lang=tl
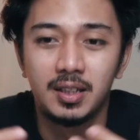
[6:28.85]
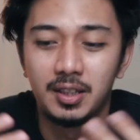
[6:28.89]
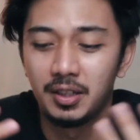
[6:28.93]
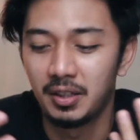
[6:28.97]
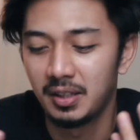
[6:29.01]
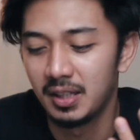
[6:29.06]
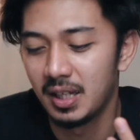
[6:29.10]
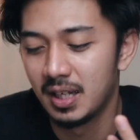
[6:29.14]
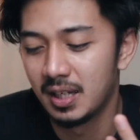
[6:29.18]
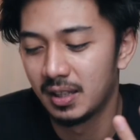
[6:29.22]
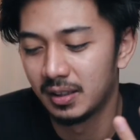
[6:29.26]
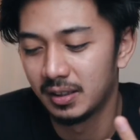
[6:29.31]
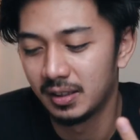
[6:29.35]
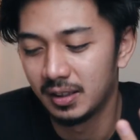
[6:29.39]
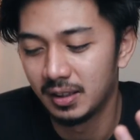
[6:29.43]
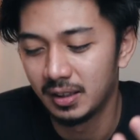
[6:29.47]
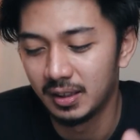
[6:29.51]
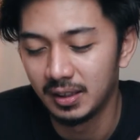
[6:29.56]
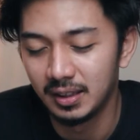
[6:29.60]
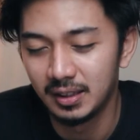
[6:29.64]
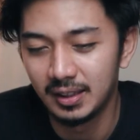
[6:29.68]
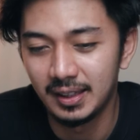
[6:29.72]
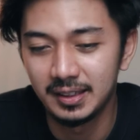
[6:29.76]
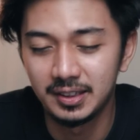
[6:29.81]
Yun lang
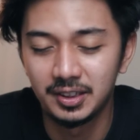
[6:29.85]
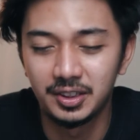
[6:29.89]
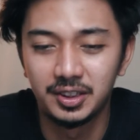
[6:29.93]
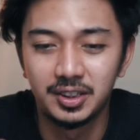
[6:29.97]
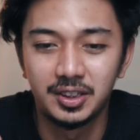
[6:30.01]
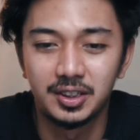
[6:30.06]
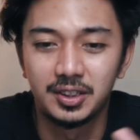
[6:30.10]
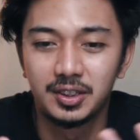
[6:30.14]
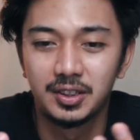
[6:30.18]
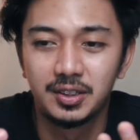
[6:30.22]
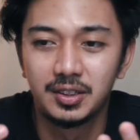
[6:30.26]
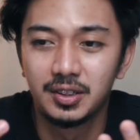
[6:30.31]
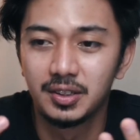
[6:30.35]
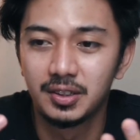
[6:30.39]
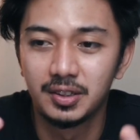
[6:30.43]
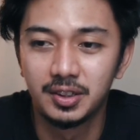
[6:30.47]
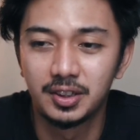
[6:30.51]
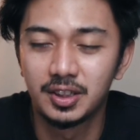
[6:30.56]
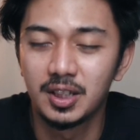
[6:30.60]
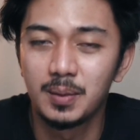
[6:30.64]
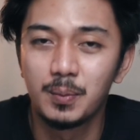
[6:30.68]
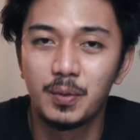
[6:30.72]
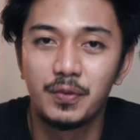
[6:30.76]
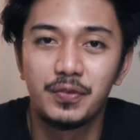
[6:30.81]
that's just
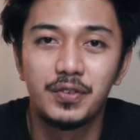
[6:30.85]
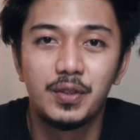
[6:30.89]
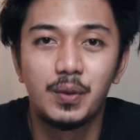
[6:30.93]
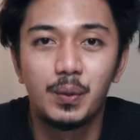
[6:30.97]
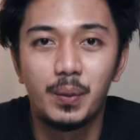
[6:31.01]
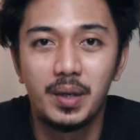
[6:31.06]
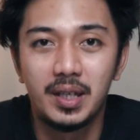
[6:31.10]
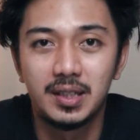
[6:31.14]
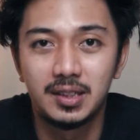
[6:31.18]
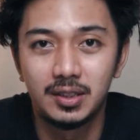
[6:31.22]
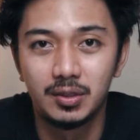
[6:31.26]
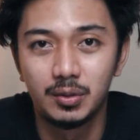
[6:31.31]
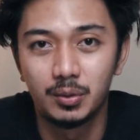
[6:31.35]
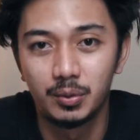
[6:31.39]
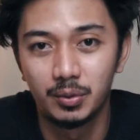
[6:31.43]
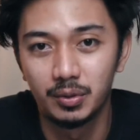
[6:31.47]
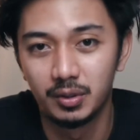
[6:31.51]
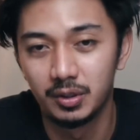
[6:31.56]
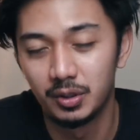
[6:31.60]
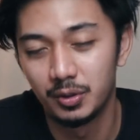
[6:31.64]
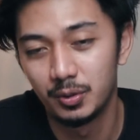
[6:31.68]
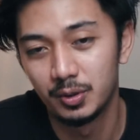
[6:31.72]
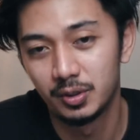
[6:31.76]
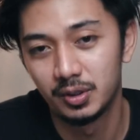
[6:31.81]
some of the ways you
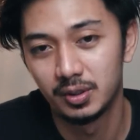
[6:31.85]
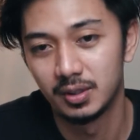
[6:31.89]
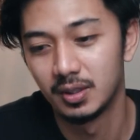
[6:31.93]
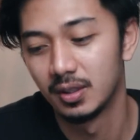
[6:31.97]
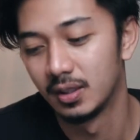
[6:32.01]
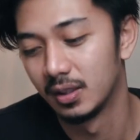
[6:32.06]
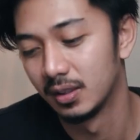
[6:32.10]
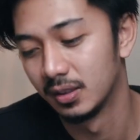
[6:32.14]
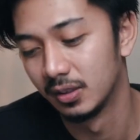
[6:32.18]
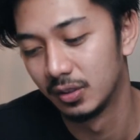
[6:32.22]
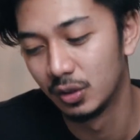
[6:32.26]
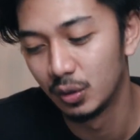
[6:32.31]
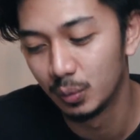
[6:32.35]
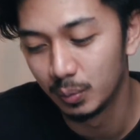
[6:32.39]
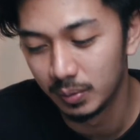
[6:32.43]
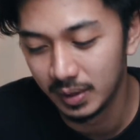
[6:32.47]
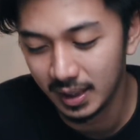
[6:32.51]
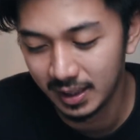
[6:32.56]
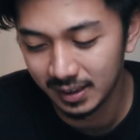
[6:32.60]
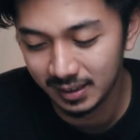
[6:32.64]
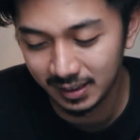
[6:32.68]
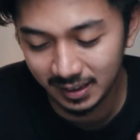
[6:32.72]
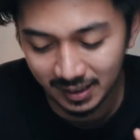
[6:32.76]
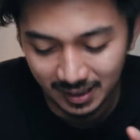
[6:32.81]
could use the zoom
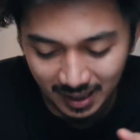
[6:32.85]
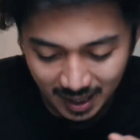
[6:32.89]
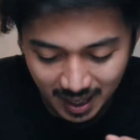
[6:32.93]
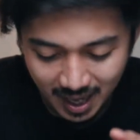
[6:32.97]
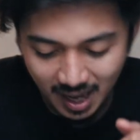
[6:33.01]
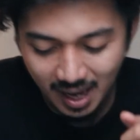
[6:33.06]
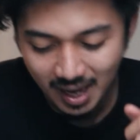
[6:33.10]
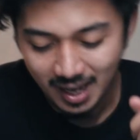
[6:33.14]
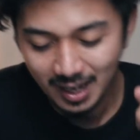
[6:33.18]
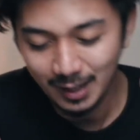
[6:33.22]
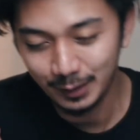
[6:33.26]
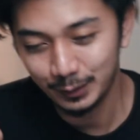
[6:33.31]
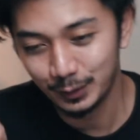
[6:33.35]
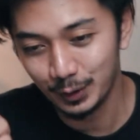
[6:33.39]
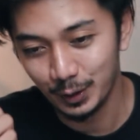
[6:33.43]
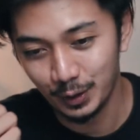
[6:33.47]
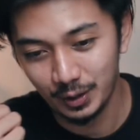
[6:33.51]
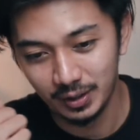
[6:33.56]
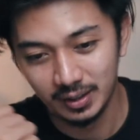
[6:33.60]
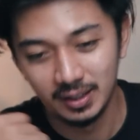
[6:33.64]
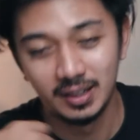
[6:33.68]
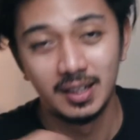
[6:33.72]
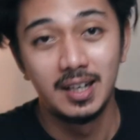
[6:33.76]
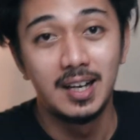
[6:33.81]
lens
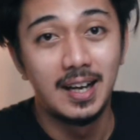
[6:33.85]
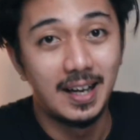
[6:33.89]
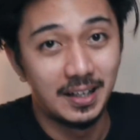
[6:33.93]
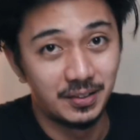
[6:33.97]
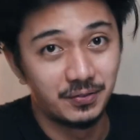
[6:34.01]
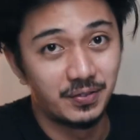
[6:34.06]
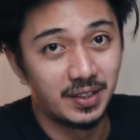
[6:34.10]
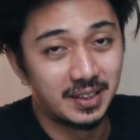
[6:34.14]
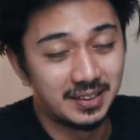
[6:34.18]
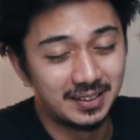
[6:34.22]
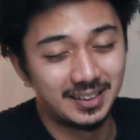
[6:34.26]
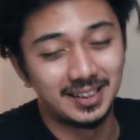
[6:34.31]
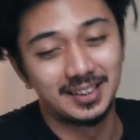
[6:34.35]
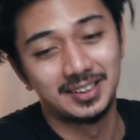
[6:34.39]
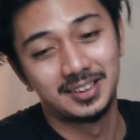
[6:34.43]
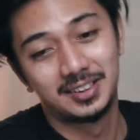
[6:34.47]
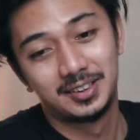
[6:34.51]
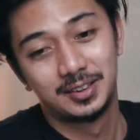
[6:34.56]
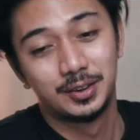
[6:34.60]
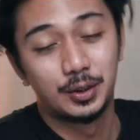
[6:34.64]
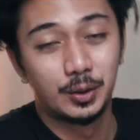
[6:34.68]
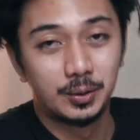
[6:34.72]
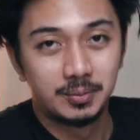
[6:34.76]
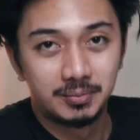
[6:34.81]
inter your advantage.
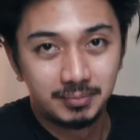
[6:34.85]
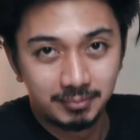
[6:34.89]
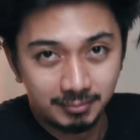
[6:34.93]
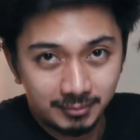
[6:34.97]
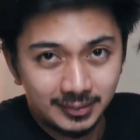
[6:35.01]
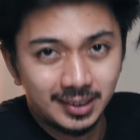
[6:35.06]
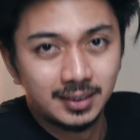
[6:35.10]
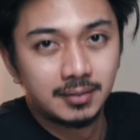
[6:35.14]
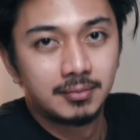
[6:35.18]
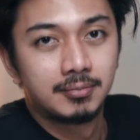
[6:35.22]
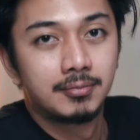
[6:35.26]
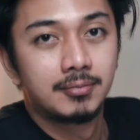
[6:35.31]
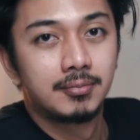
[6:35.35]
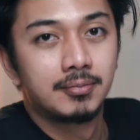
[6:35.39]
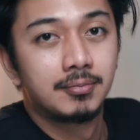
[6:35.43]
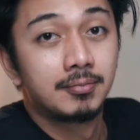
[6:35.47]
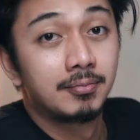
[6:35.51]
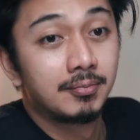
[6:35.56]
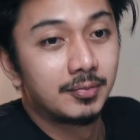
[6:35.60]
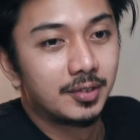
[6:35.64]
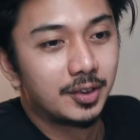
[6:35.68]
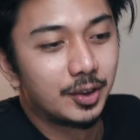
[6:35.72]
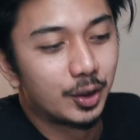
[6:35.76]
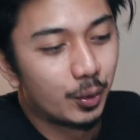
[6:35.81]
So,
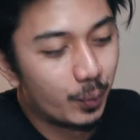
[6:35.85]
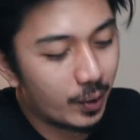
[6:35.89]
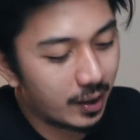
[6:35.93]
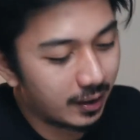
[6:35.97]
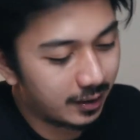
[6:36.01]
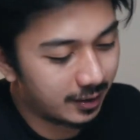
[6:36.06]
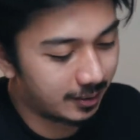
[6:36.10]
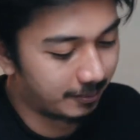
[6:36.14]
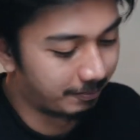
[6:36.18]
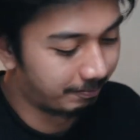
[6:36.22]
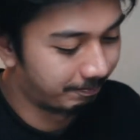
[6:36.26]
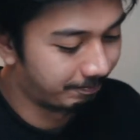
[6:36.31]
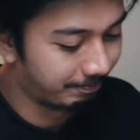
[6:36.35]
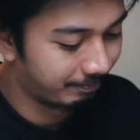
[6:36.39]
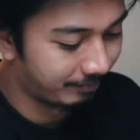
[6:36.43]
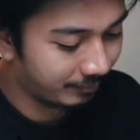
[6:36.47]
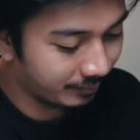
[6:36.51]
you're welcome.